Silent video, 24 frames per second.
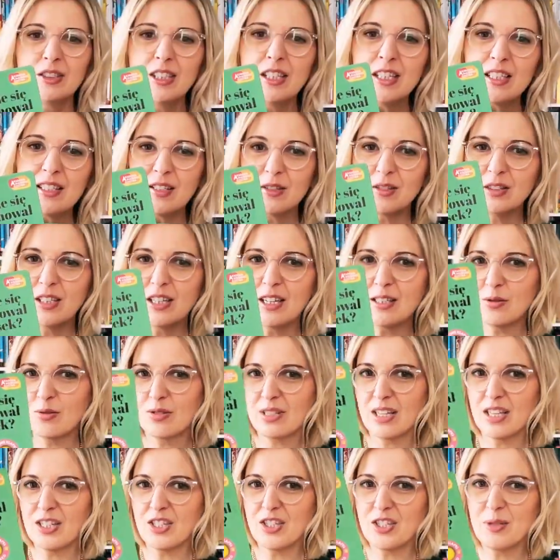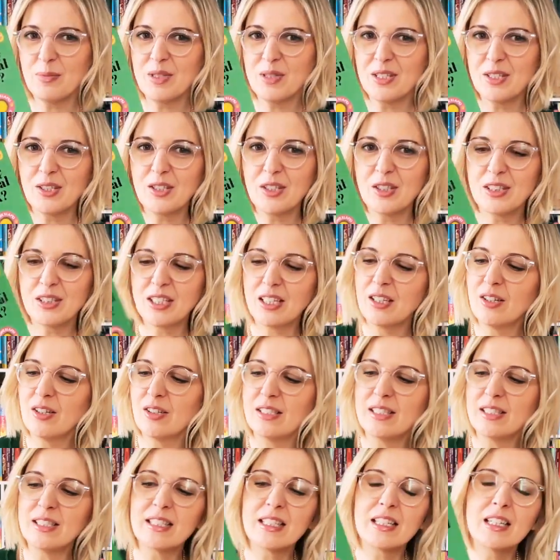teraz od razu zajrzymy do tego
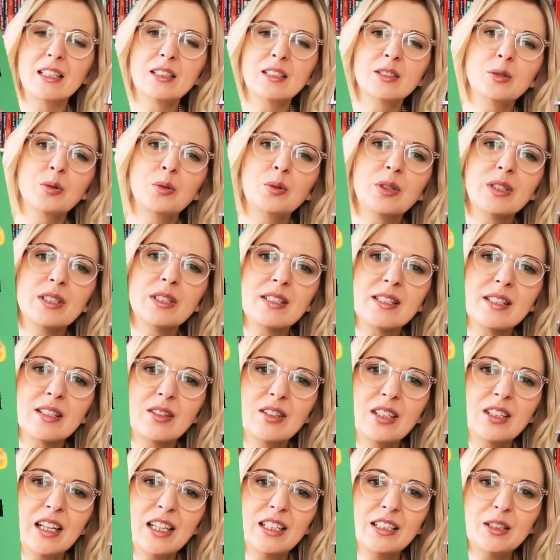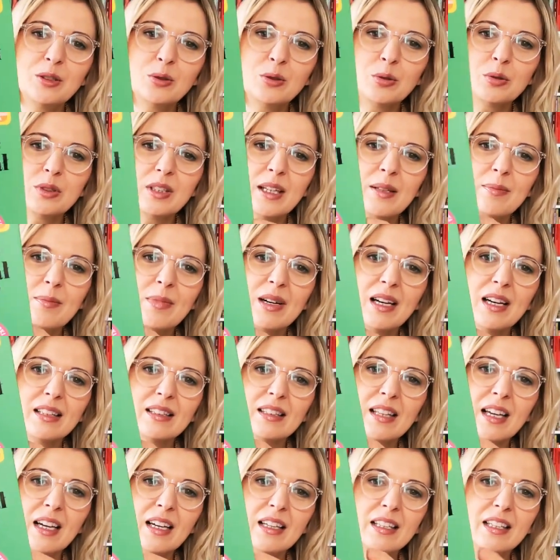liska, który z kolei tutaj ma
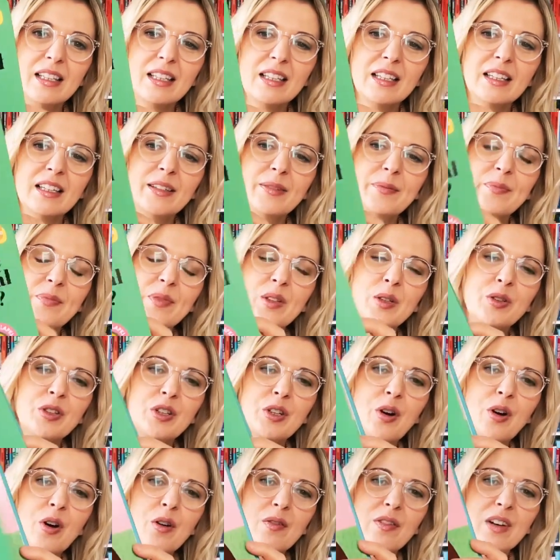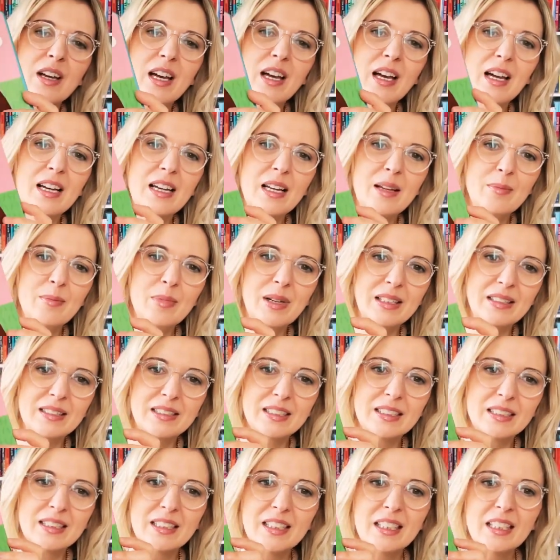takie dotykowe
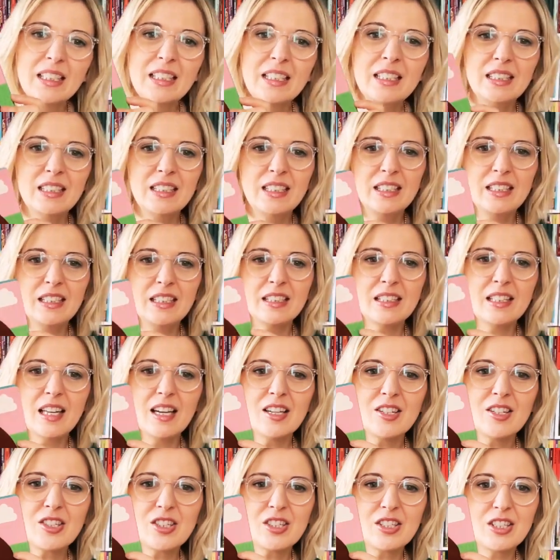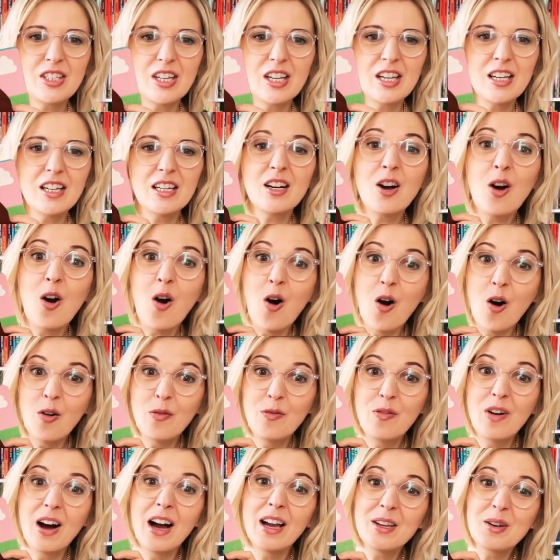elementy i też się
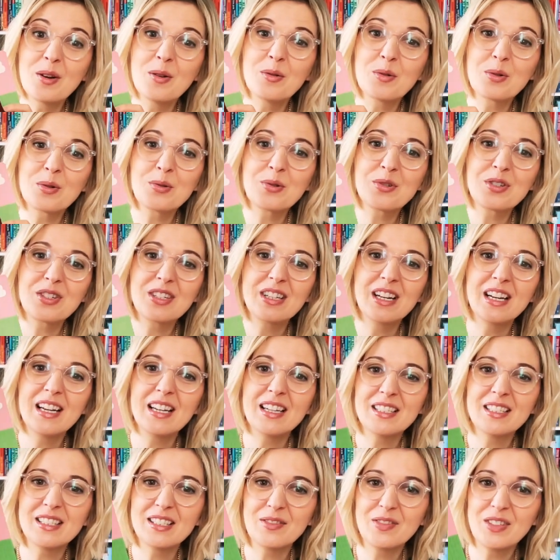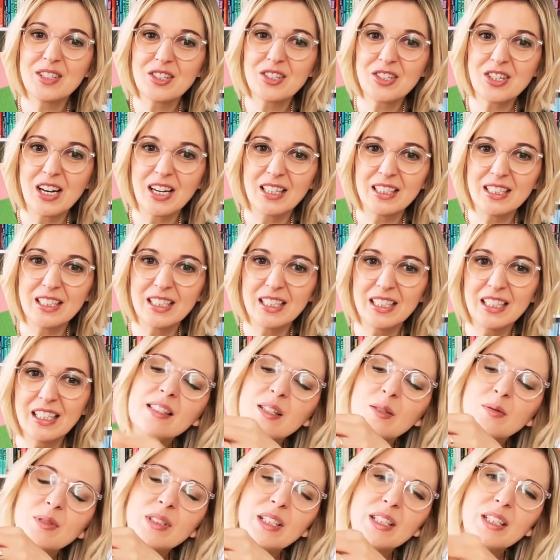chowają różne zwierzaki.
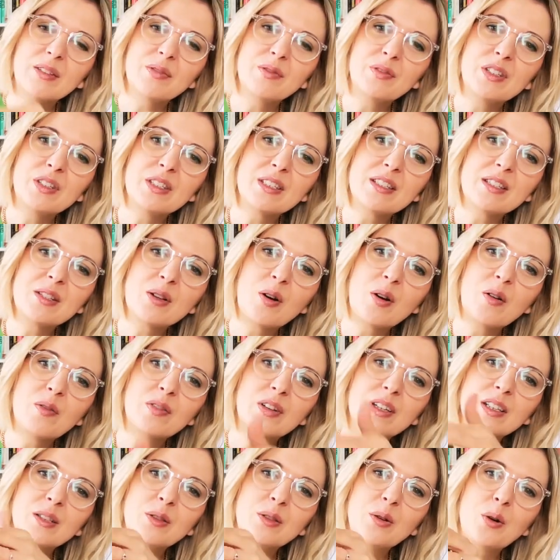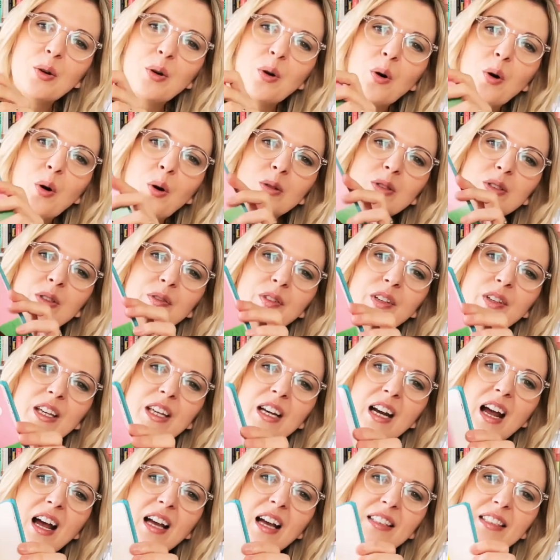Są takie filcowe do
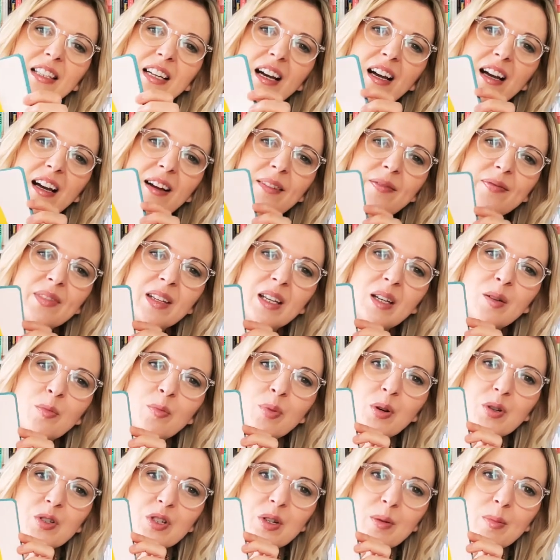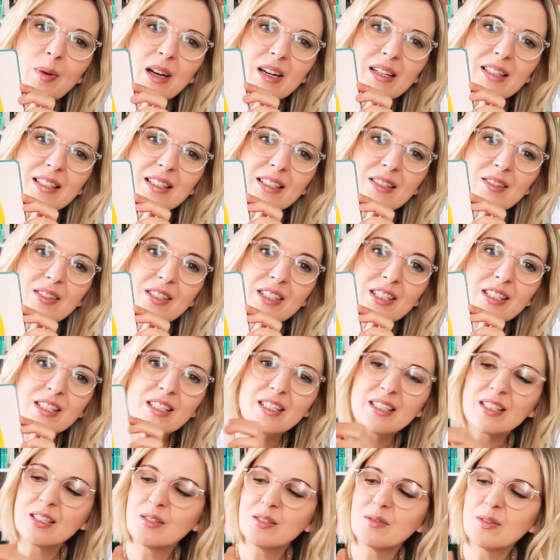otwierania. Proszę bardzo, gdzie
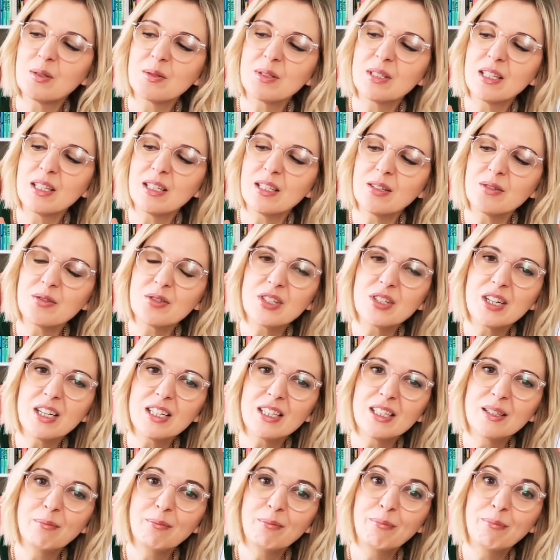się schował zajączek?